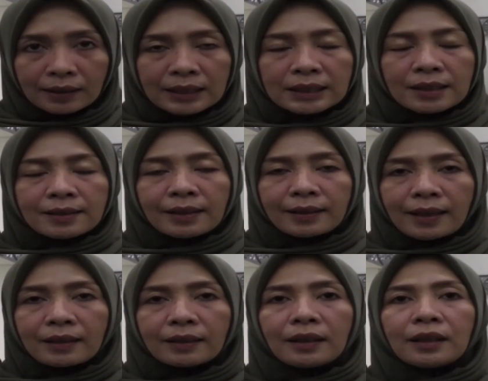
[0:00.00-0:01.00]

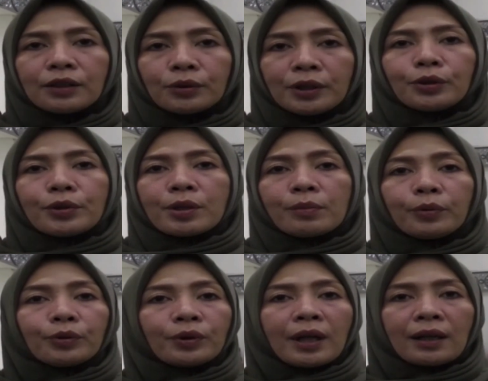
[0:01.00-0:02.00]
diselesaikan dan itu tentunya
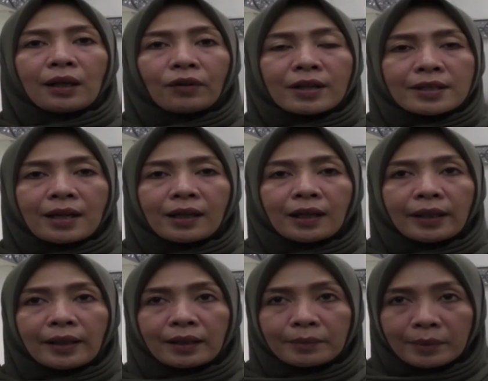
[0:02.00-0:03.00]
membutuhkan alokasi
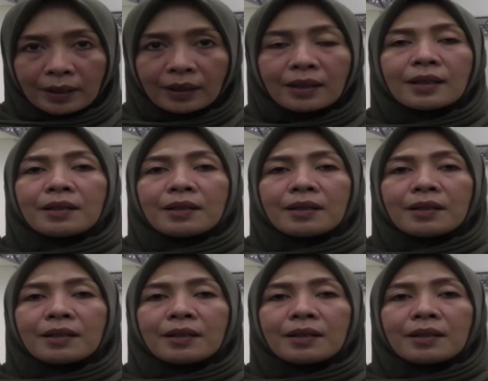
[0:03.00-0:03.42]
anggaran yang lebih